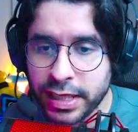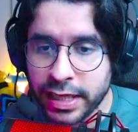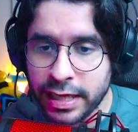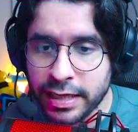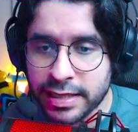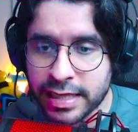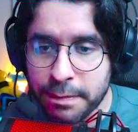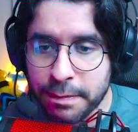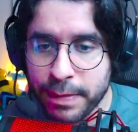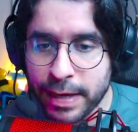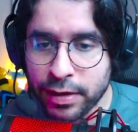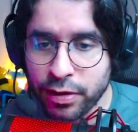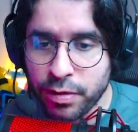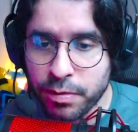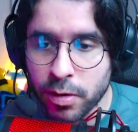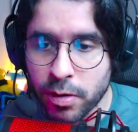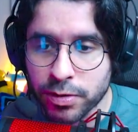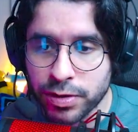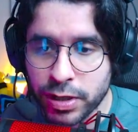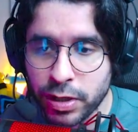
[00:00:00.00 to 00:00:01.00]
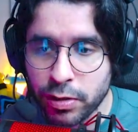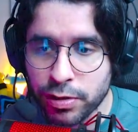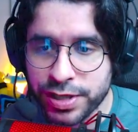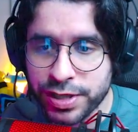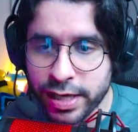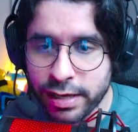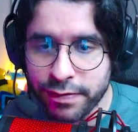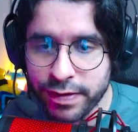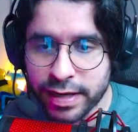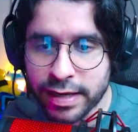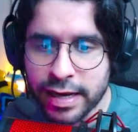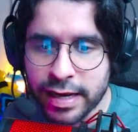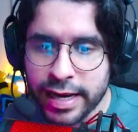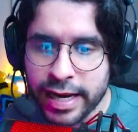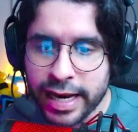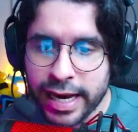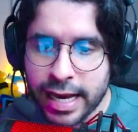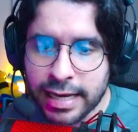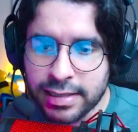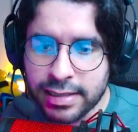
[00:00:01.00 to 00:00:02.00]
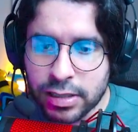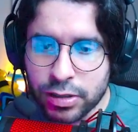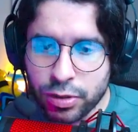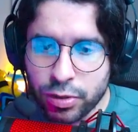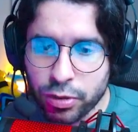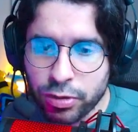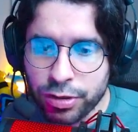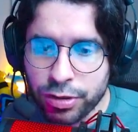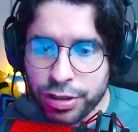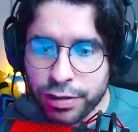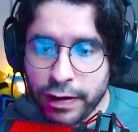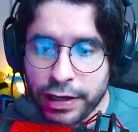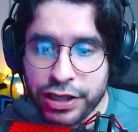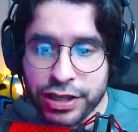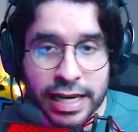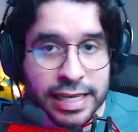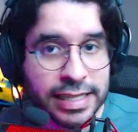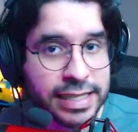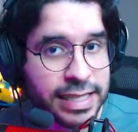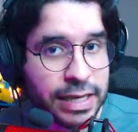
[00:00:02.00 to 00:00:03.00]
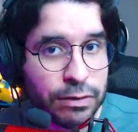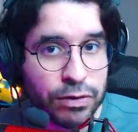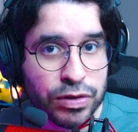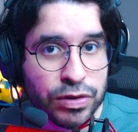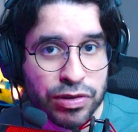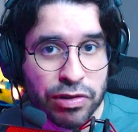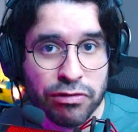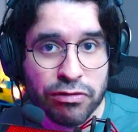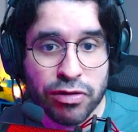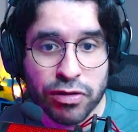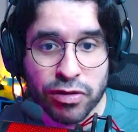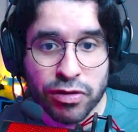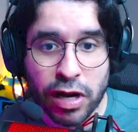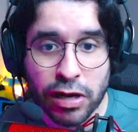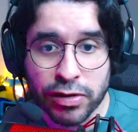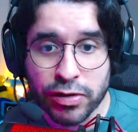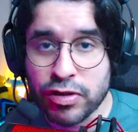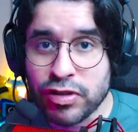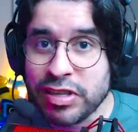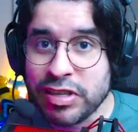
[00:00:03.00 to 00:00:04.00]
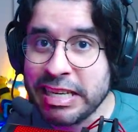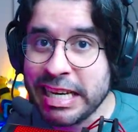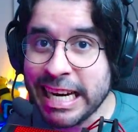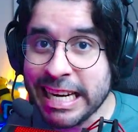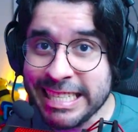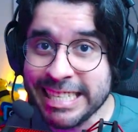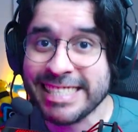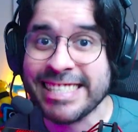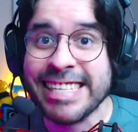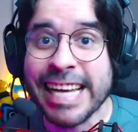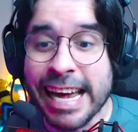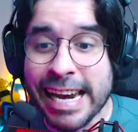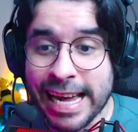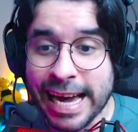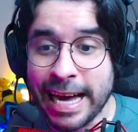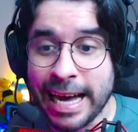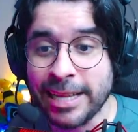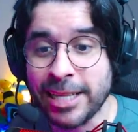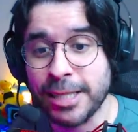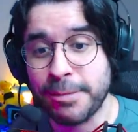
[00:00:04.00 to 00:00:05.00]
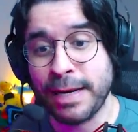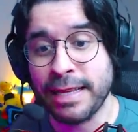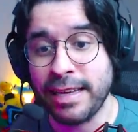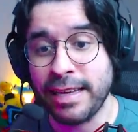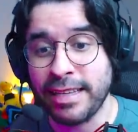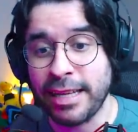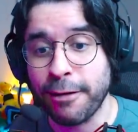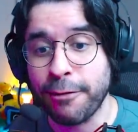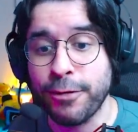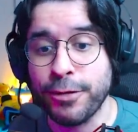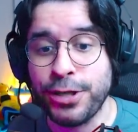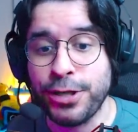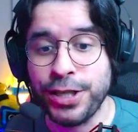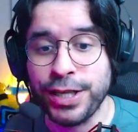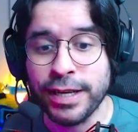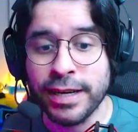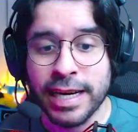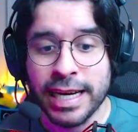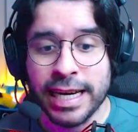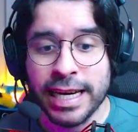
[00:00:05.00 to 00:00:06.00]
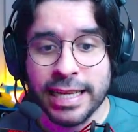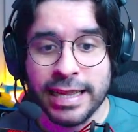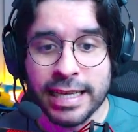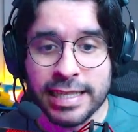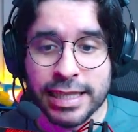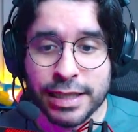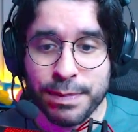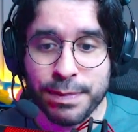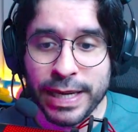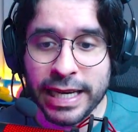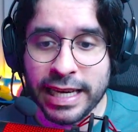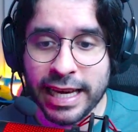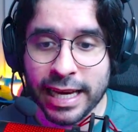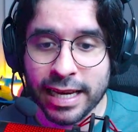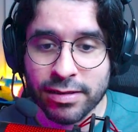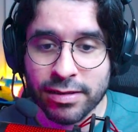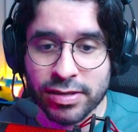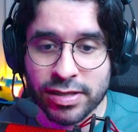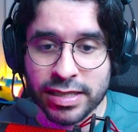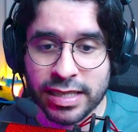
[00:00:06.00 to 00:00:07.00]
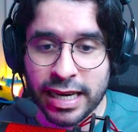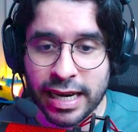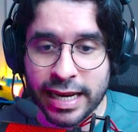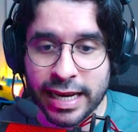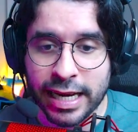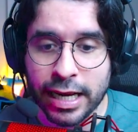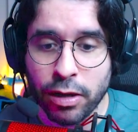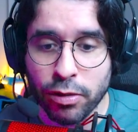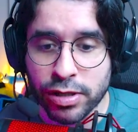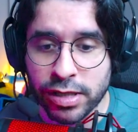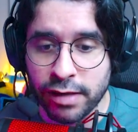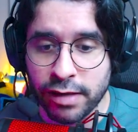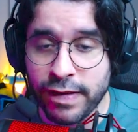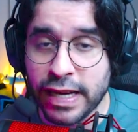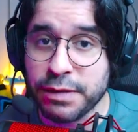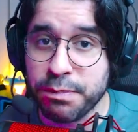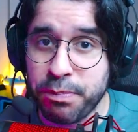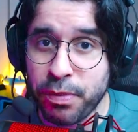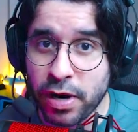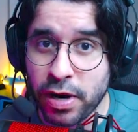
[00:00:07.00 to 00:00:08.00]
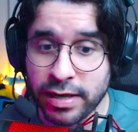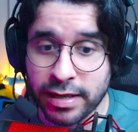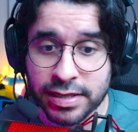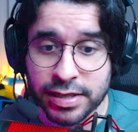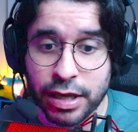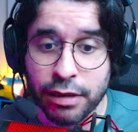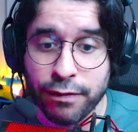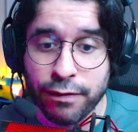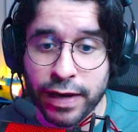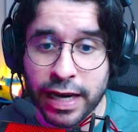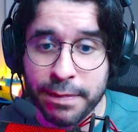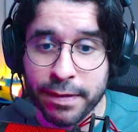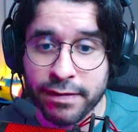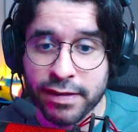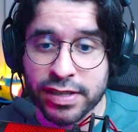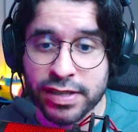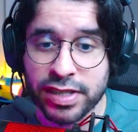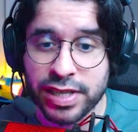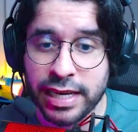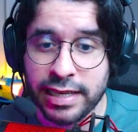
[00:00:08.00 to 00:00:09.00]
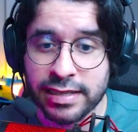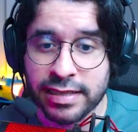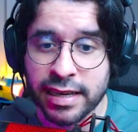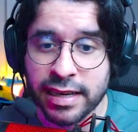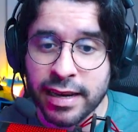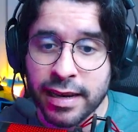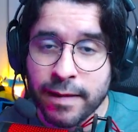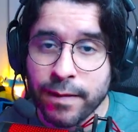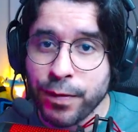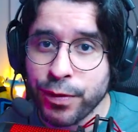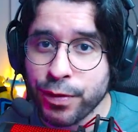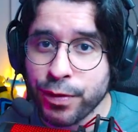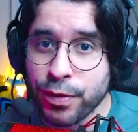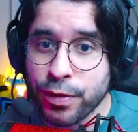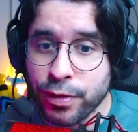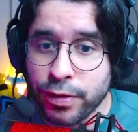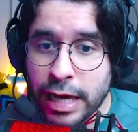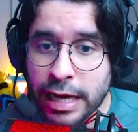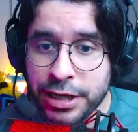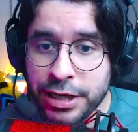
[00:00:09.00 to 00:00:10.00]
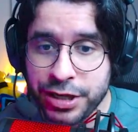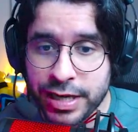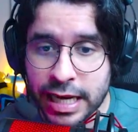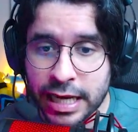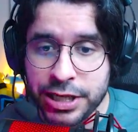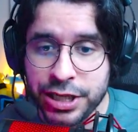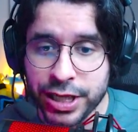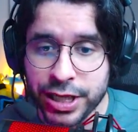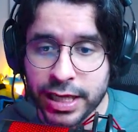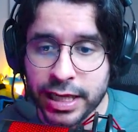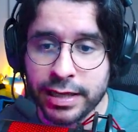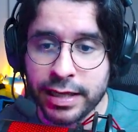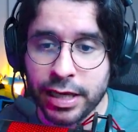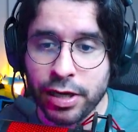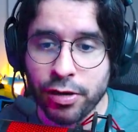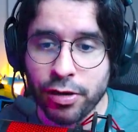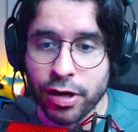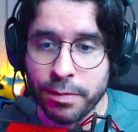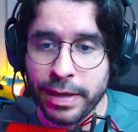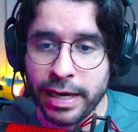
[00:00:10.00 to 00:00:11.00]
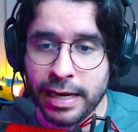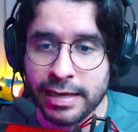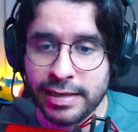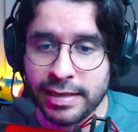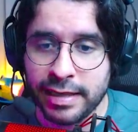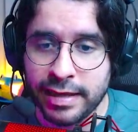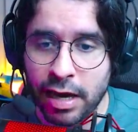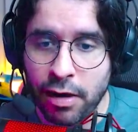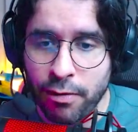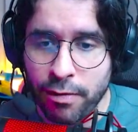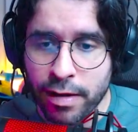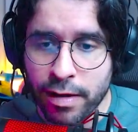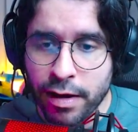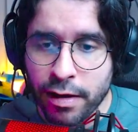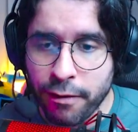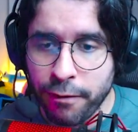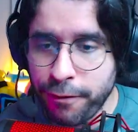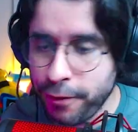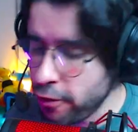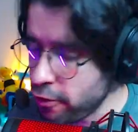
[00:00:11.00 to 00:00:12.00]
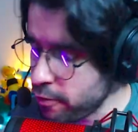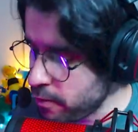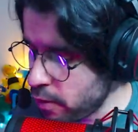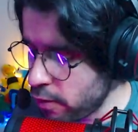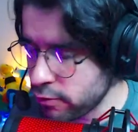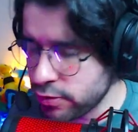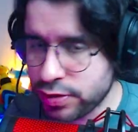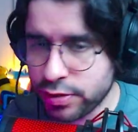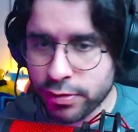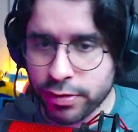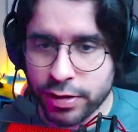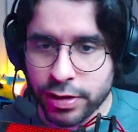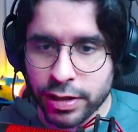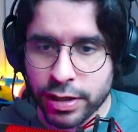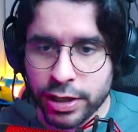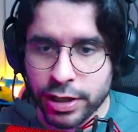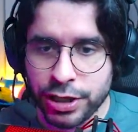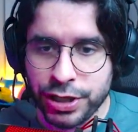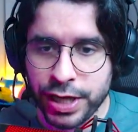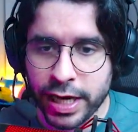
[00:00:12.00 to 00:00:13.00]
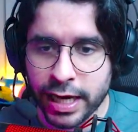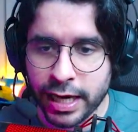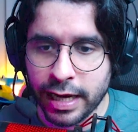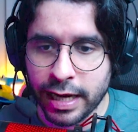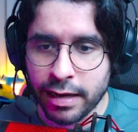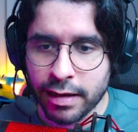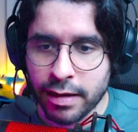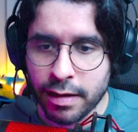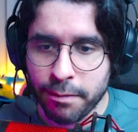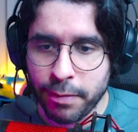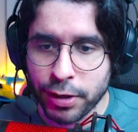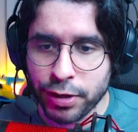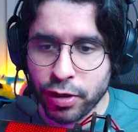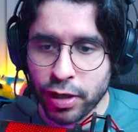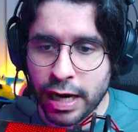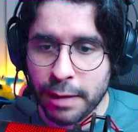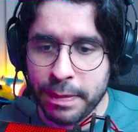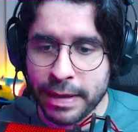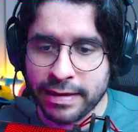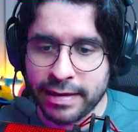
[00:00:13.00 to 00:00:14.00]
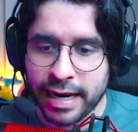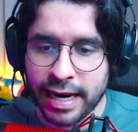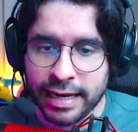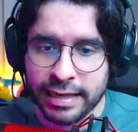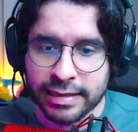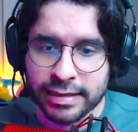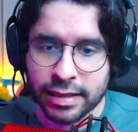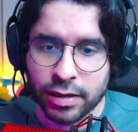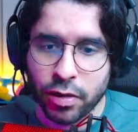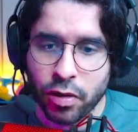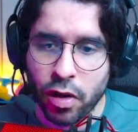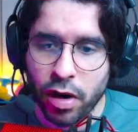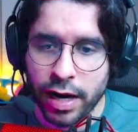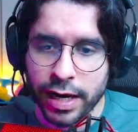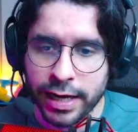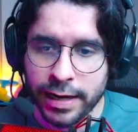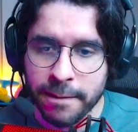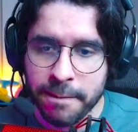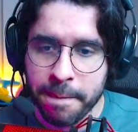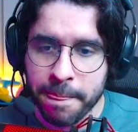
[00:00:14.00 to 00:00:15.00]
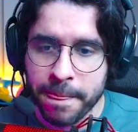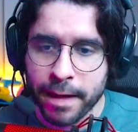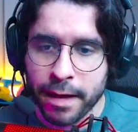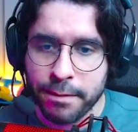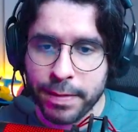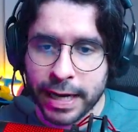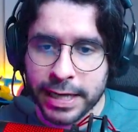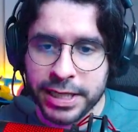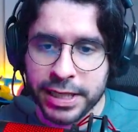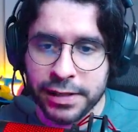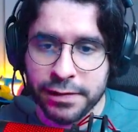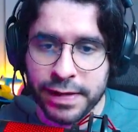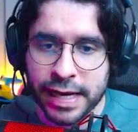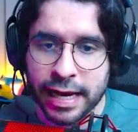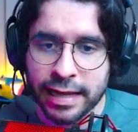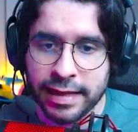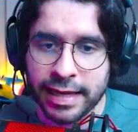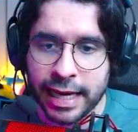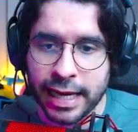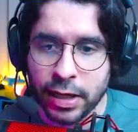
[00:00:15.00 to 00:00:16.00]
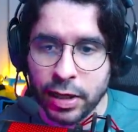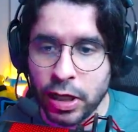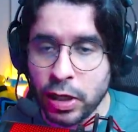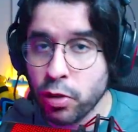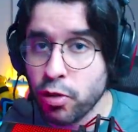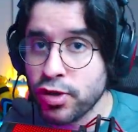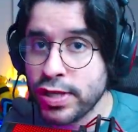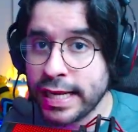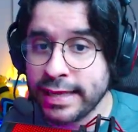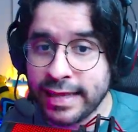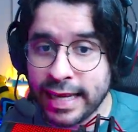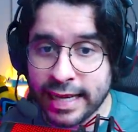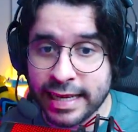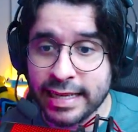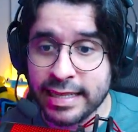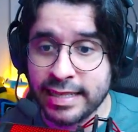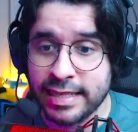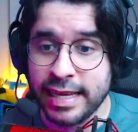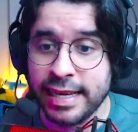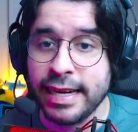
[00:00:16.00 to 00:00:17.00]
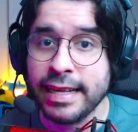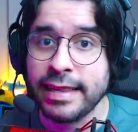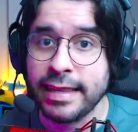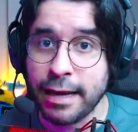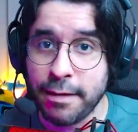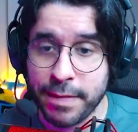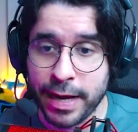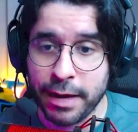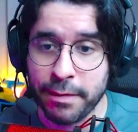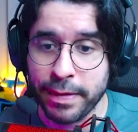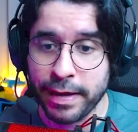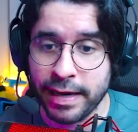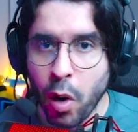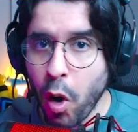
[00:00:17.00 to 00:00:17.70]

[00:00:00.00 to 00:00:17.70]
escapar do monstro. Inclusive, esses dutos de ventilação são nossos grandes aliados para tentar fugir desses brinquedos, cara. Inclusive as portas que eu falei para vocês no, na, na dica anterior, beleza? Então, viu o monstro, chega, pode rolar para trás, corre, pra desviar dele e dos ataques dele também, beleza?